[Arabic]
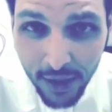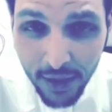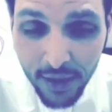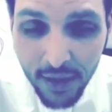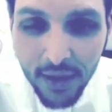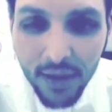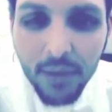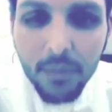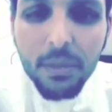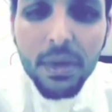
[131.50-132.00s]

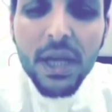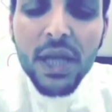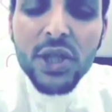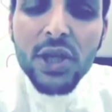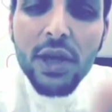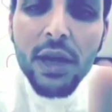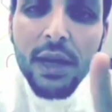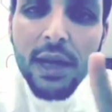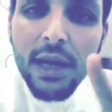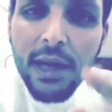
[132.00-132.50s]
بنشر
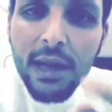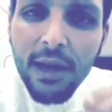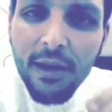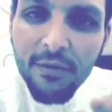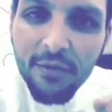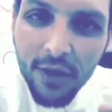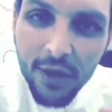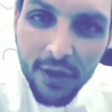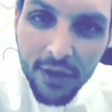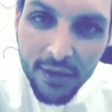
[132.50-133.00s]
الاعلان
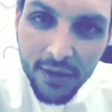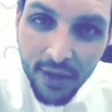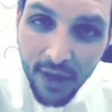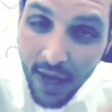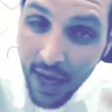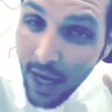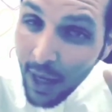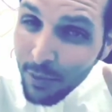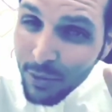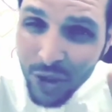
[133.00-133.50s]
فقط
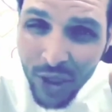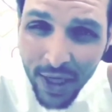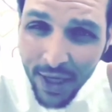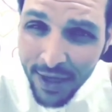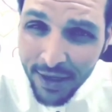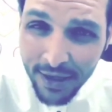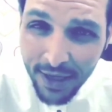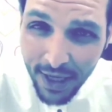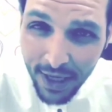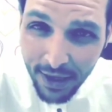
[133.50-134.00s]
اهم شيء
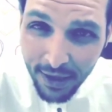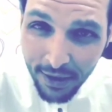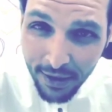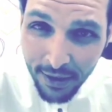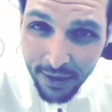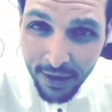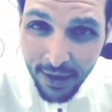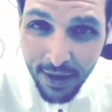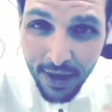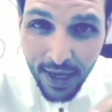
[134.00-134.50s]
النيه
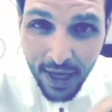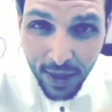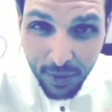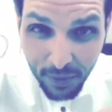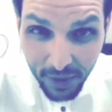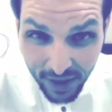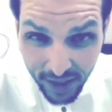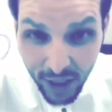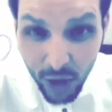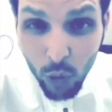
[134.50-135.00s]
لما
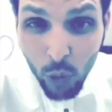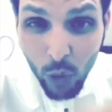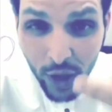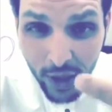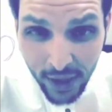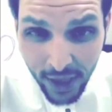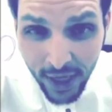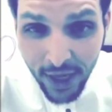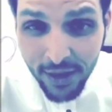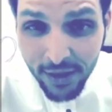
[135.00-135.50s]
تنوي انك
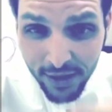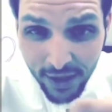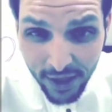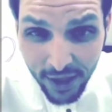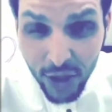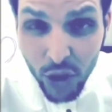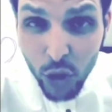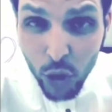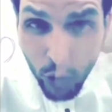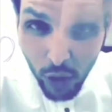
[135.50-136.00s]
انت
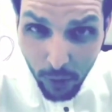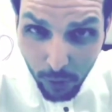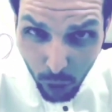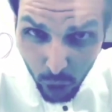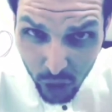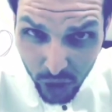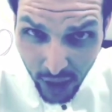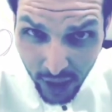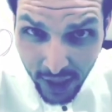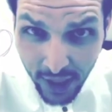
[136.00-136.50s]
تنشر البوست
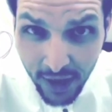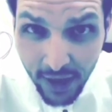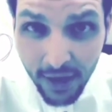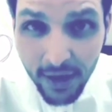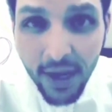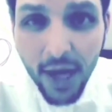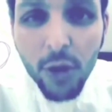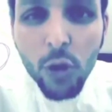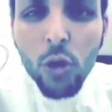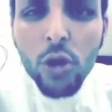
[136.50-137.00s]
حق الاعلان
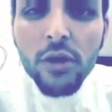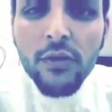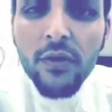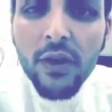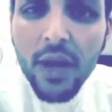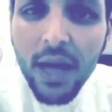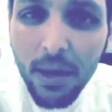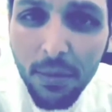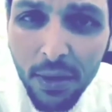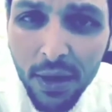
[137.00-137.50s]
حط في
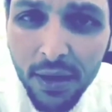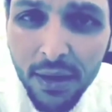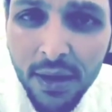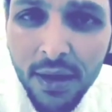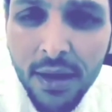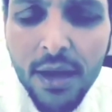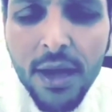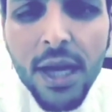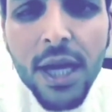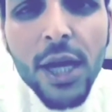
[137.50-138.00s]
قلبك
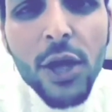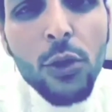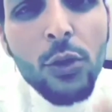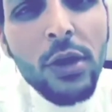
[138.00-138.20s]
ان الله عز